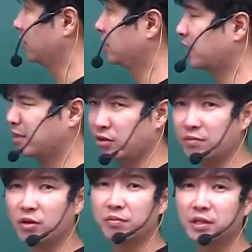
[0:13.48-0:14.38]
이제 시간이
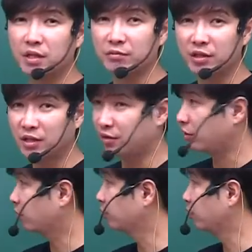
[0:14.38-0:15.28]
얼마 없기 때문에
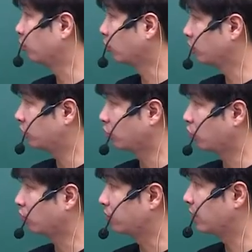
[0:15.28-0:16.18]
여러분들 이런 식으로
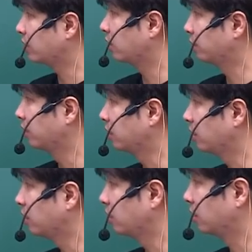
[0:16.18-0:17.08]
공부를 하셔야
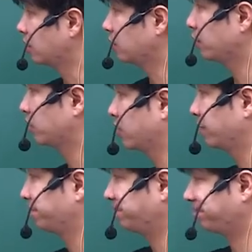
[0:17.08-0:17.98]
됩니다. 일단 첫 번째,
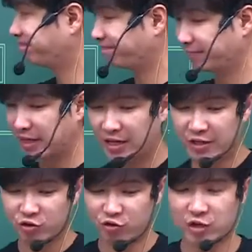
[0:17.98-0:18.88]

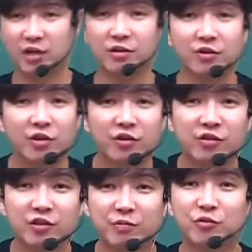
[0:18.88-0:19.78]
취약
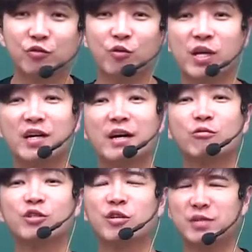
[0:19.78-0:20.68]
영역 집중
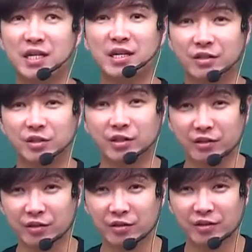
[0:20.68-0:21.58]
공략하고 시험장에 가셔야
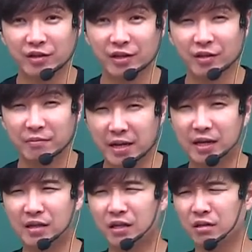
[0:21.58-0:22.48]
돼요.
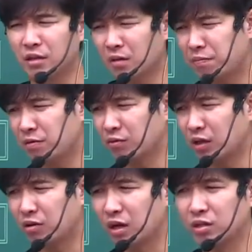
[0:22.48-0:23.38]
맨날 난
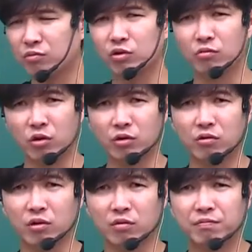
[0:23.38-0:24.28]
비문학 과학 지문이 너무
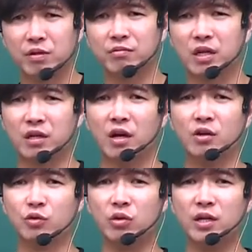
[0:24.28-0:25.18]
어려워. 비문학
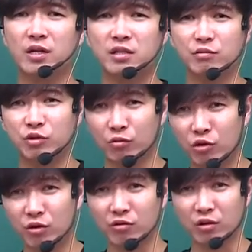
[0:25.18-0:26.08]
논리학 지문이 너무
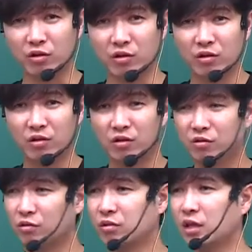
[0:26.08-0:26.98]
어려워.
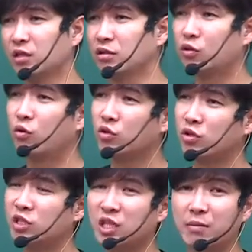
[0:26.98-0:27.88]
또는 나는
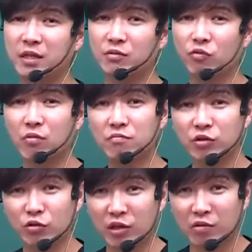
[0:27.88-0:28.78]
고전시가만
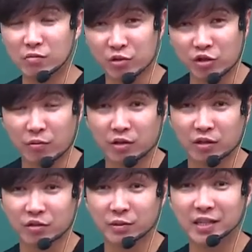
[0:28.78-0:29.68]
원문으로 나오면
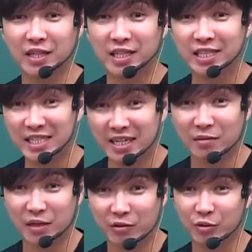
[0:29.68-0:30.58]
미쳐버리겠어. 맨날 이런
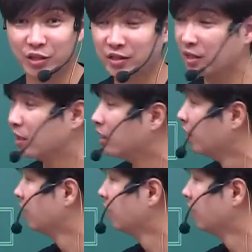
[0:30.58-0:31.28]
생각만 하고 있는데